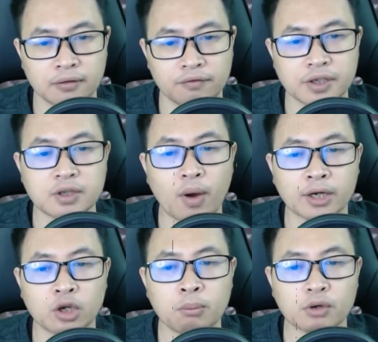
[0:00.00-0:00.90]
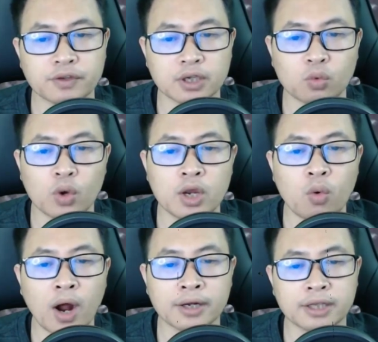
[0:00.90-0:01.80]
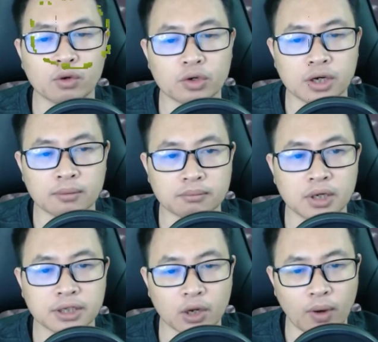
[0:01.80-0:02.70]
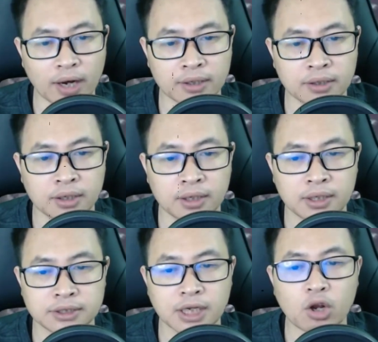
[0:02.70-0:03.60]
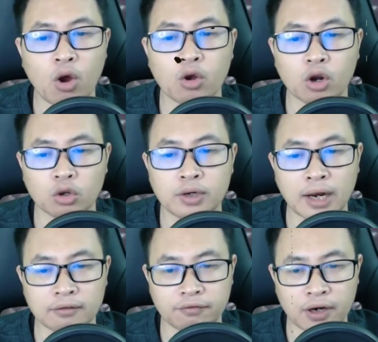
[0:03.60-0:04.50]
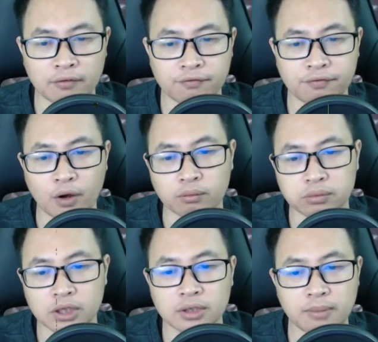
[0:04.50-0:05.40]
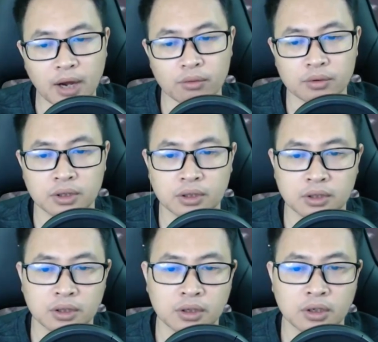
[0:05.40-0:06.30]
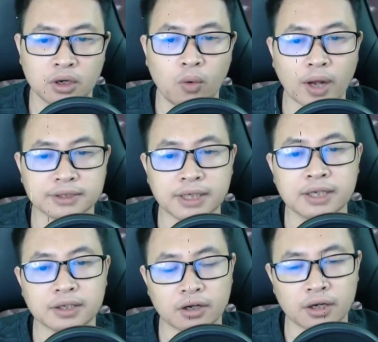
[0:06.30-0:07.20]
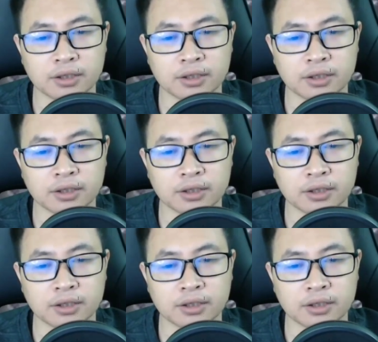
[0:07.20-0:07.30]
Phía sau hắn có một vị quế hoa tiểu nương bưng tiểu án Trên đó còn có đặt văn phòng tứ bảo Họa sĩ cười hỏi